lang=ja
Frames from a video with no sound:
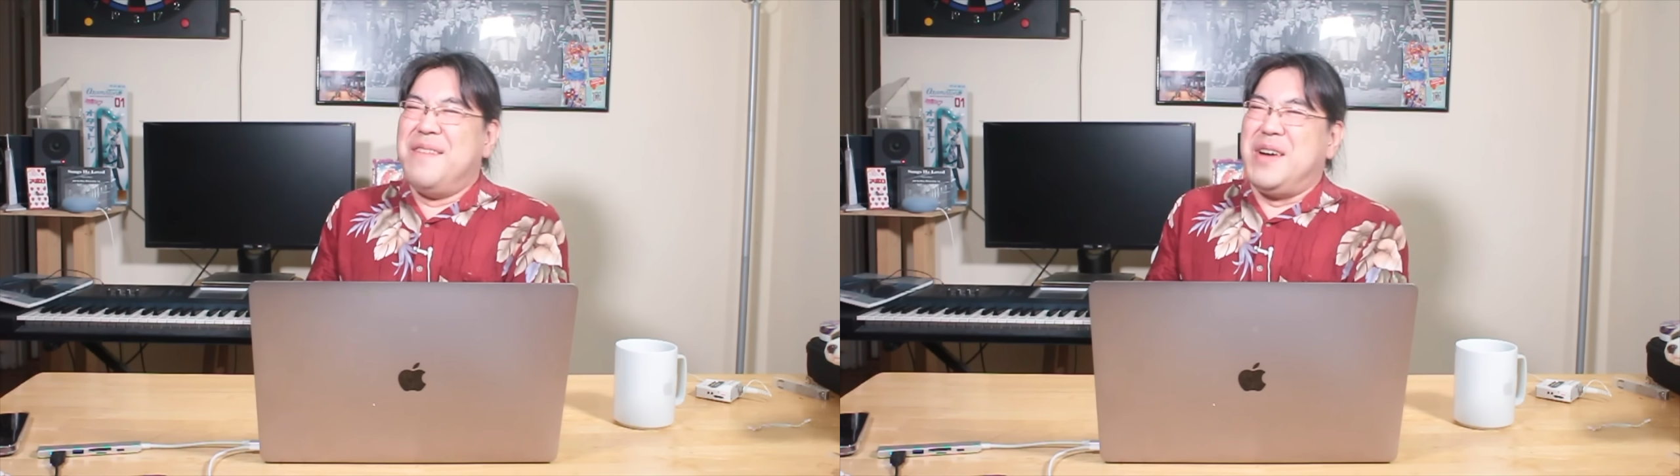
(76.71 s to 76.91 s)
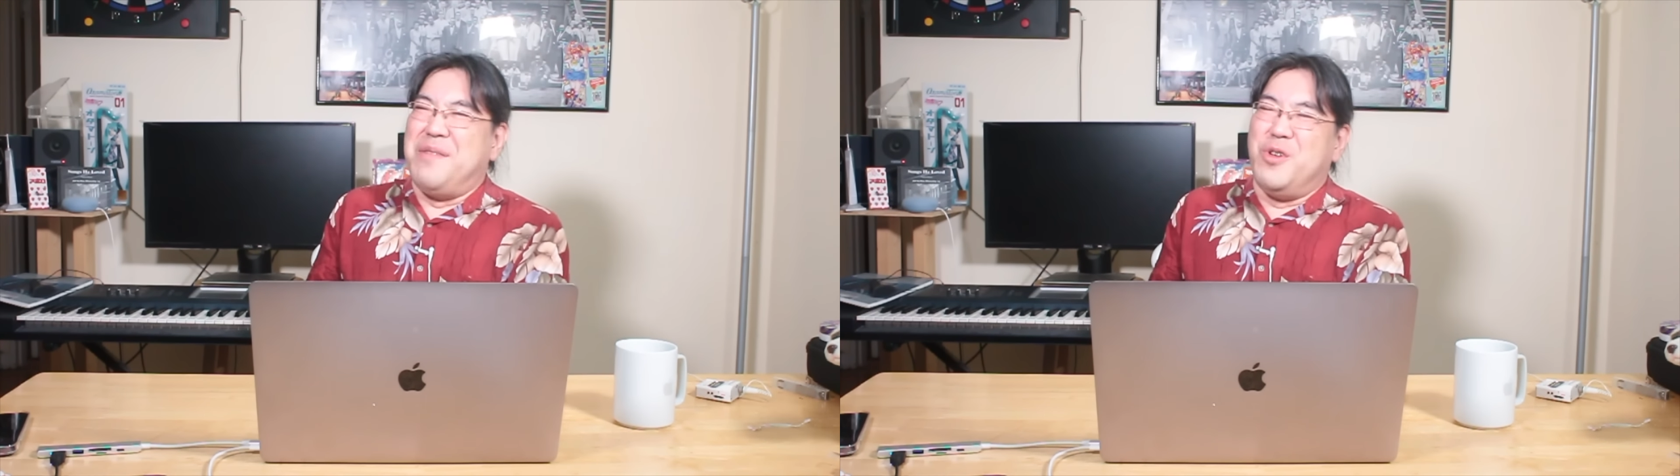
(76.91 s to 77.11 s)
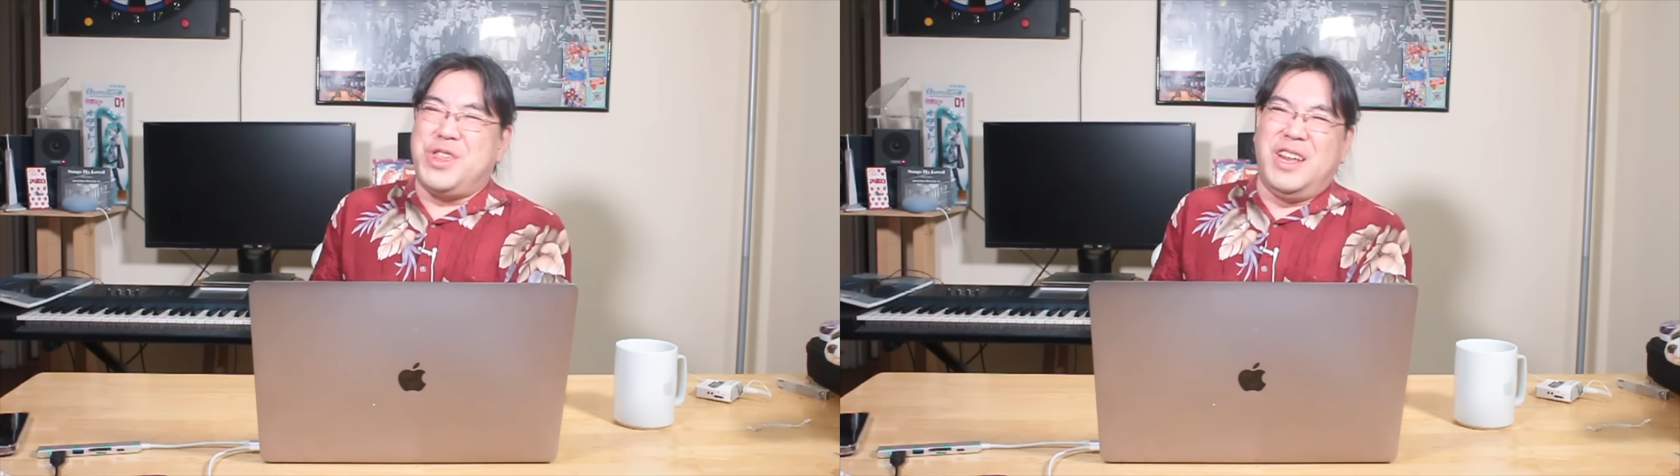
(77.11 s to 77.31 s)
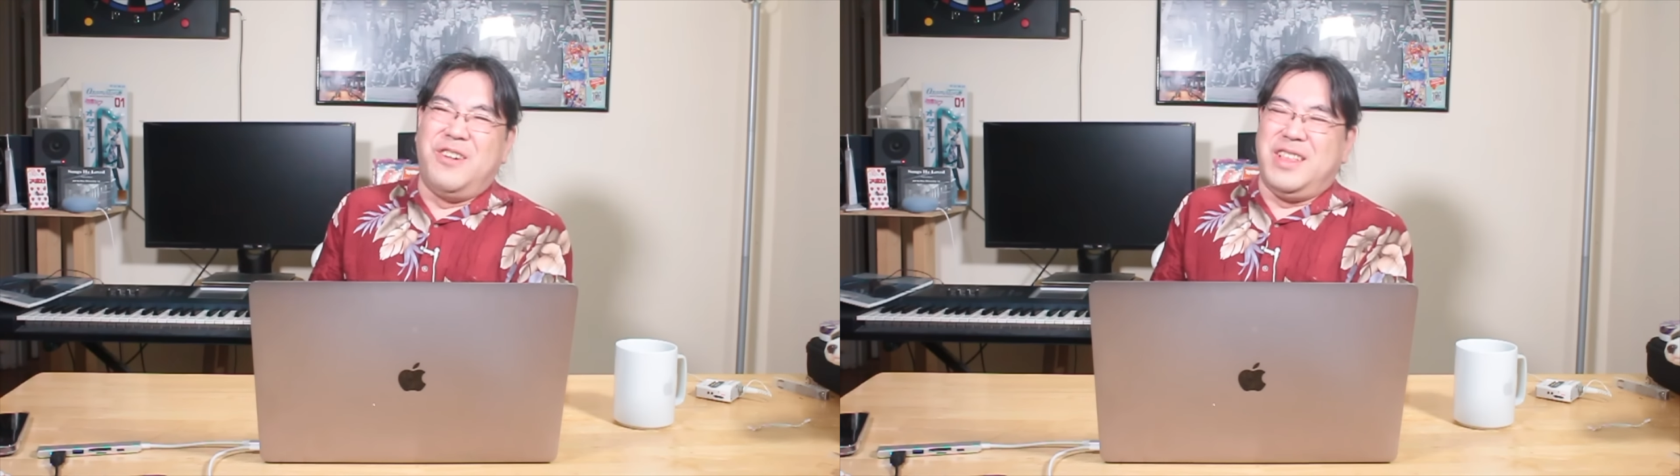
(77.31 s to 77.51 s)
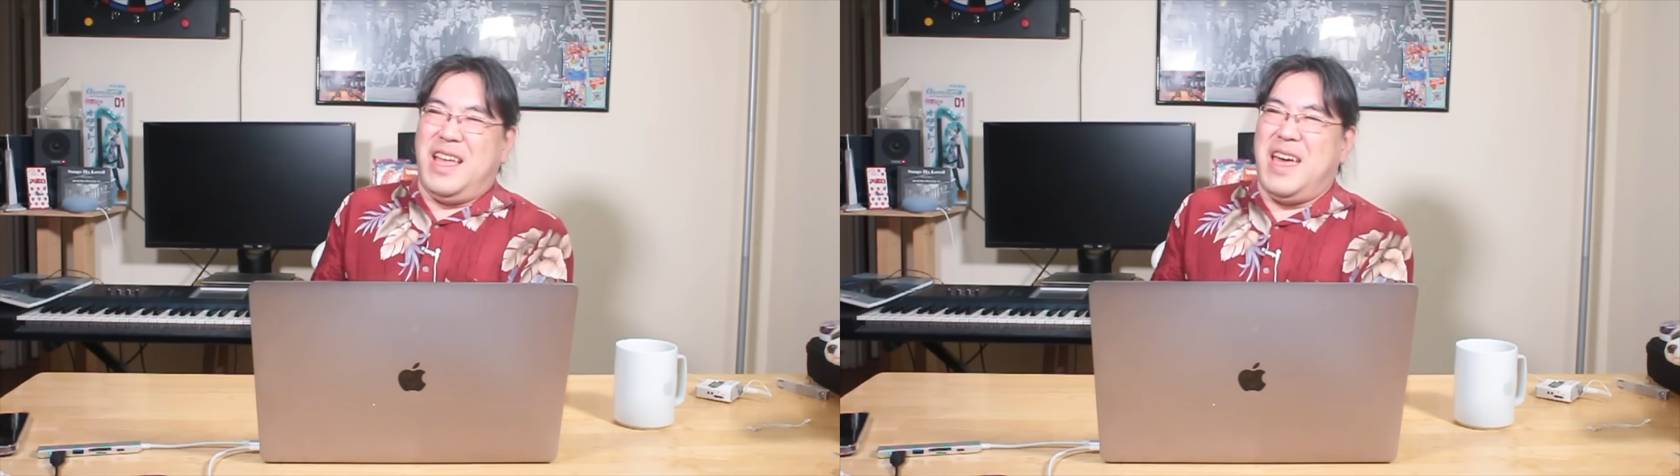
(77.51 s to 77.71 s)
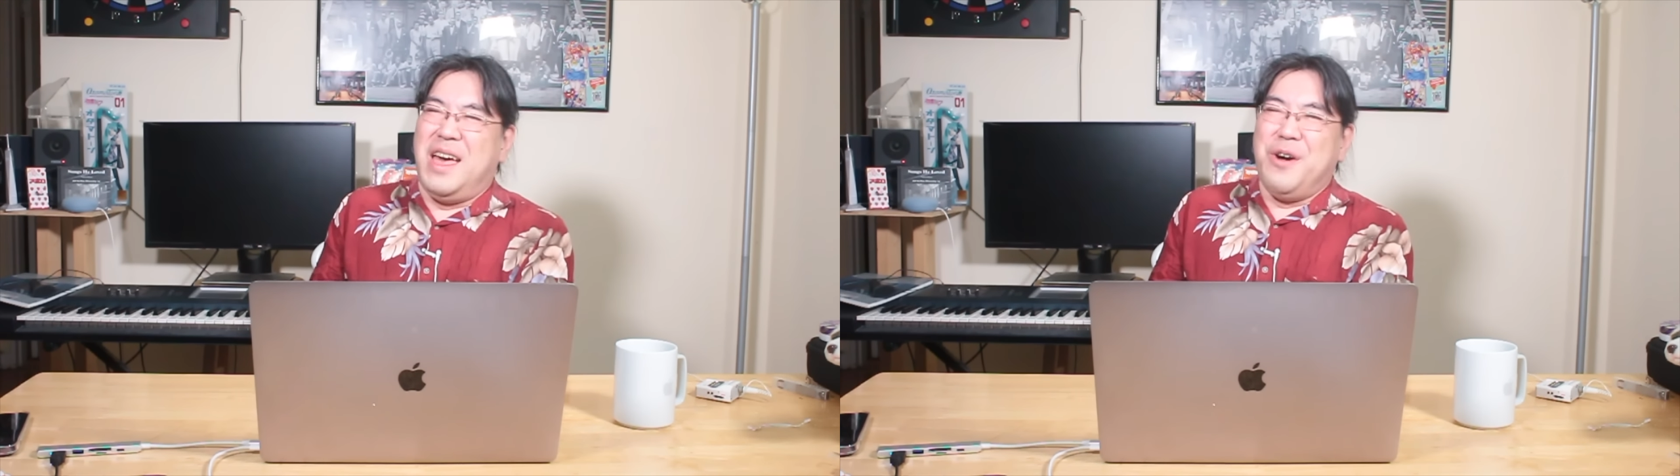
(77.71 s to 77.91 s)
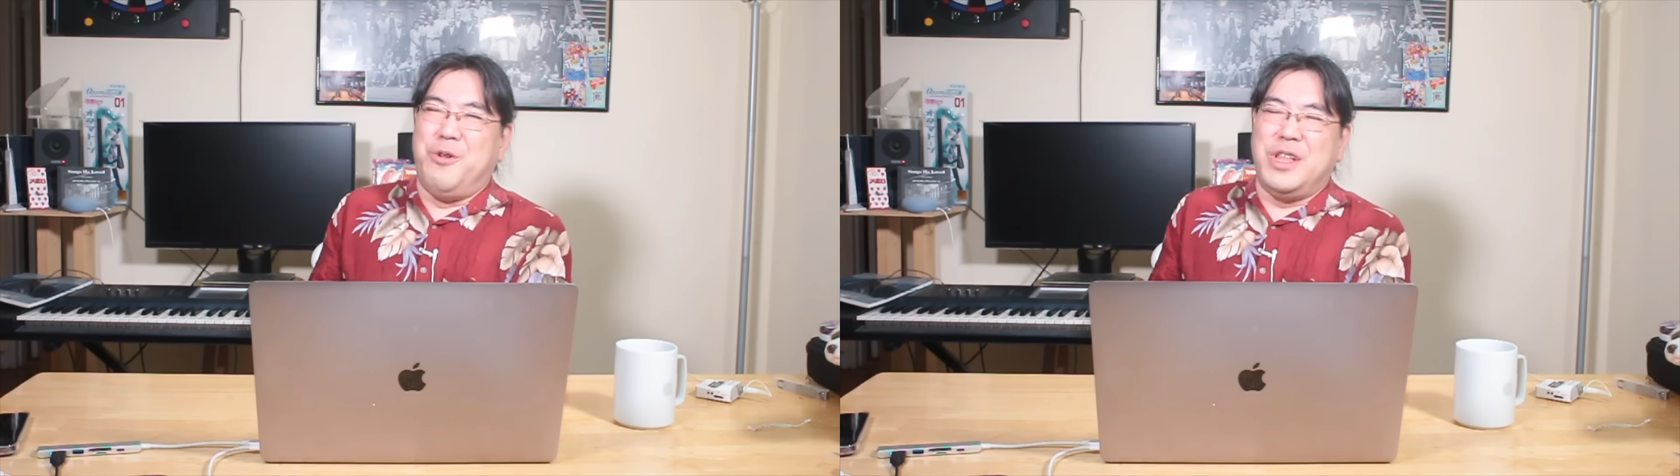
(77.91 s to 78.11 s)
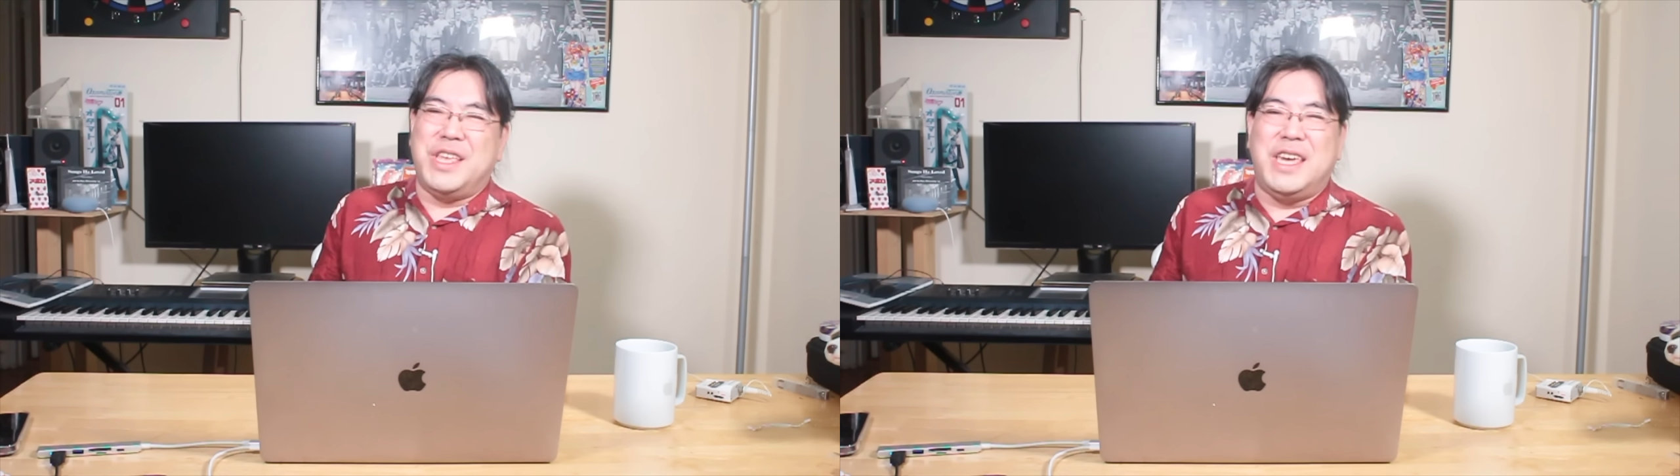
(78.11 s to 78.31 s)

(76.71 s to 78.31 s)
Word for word: まあもちろんね、こうね、